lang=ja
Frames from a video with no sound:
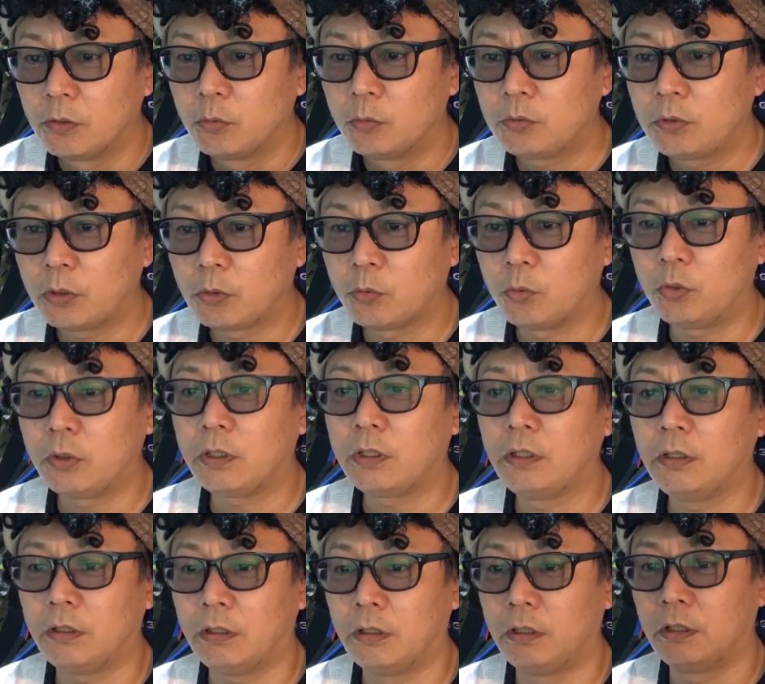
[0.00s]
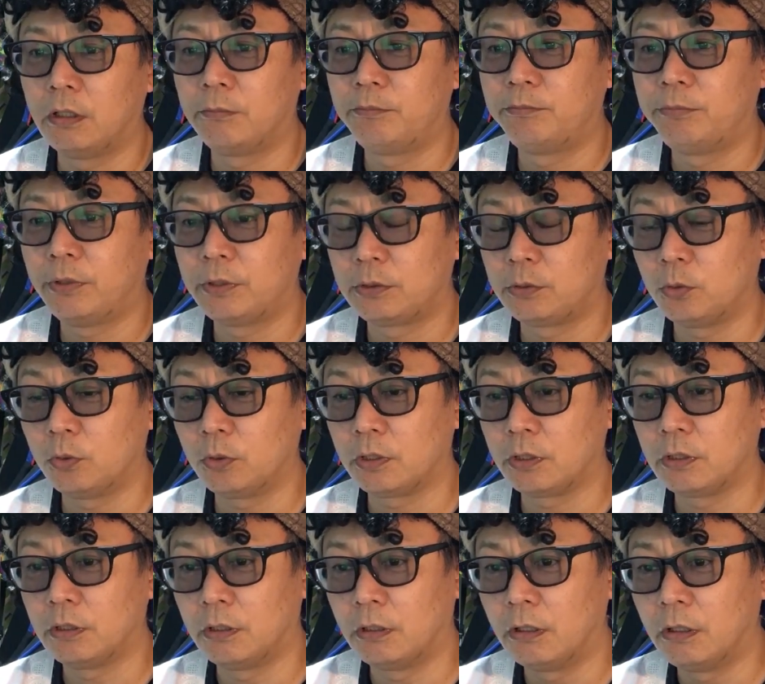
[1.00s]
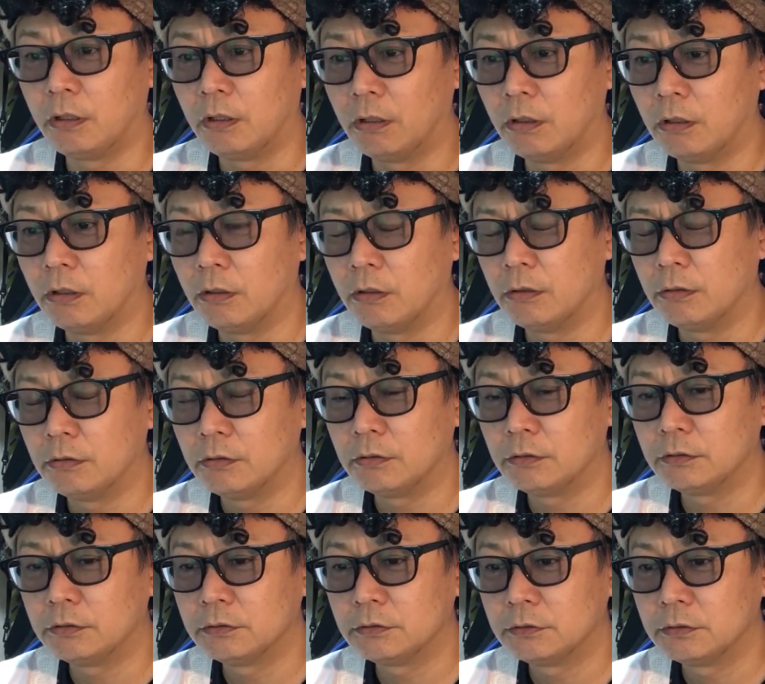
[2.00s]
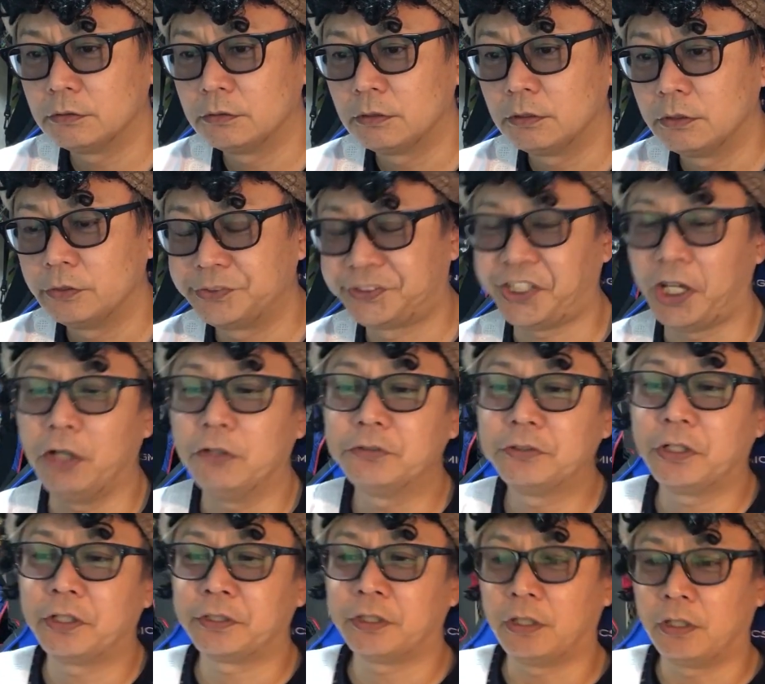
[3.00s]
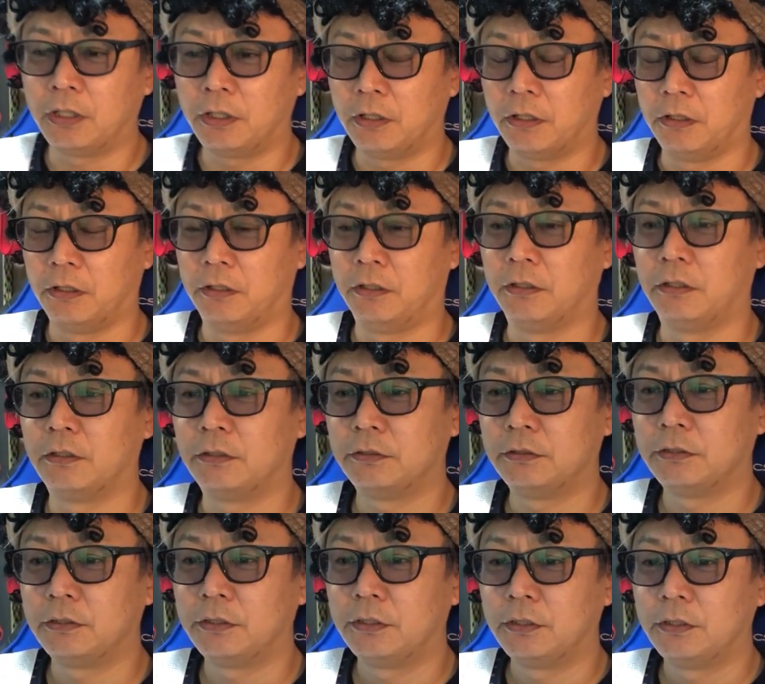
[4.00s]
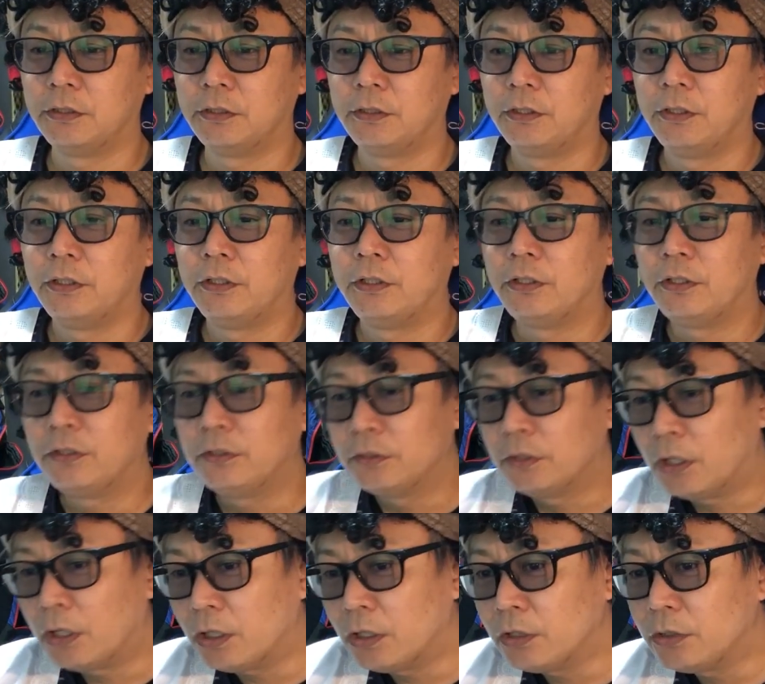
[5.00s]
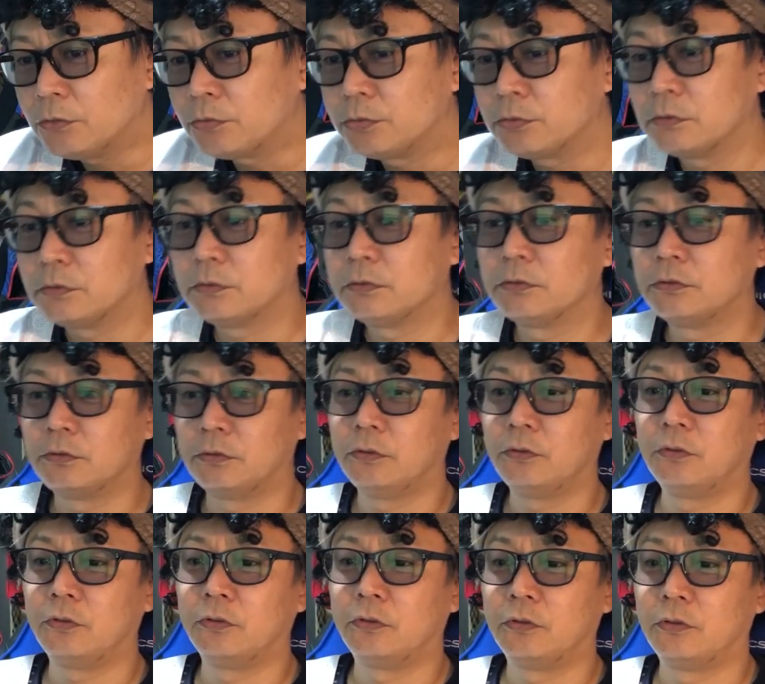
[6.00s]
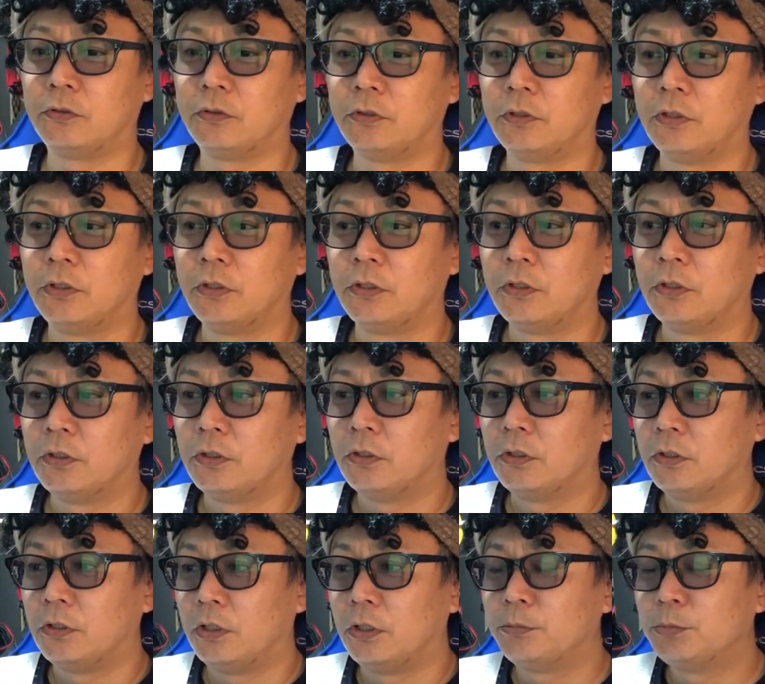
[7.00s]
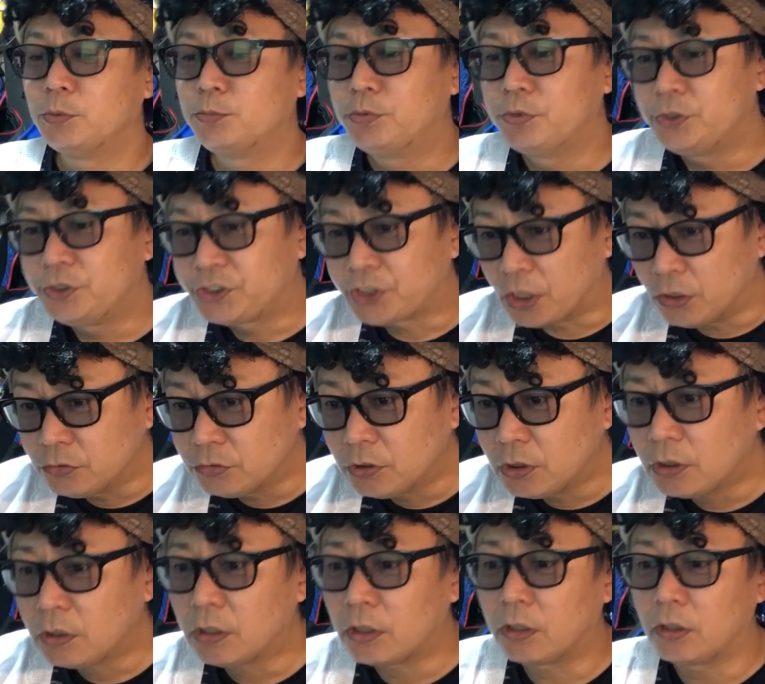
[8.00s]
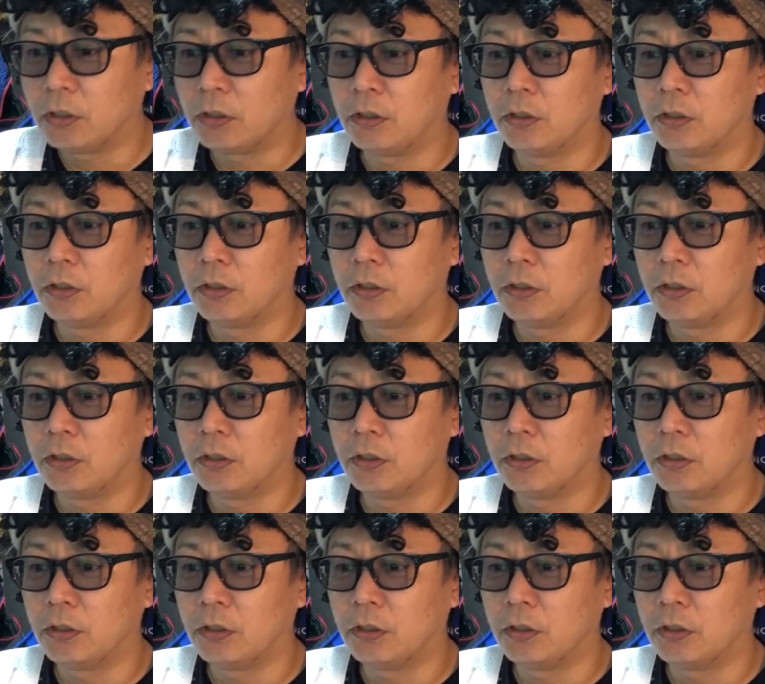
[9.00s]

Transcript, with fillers: ほんならこれかやっぱりこれかちゃうがな N- の MV ちゃうがな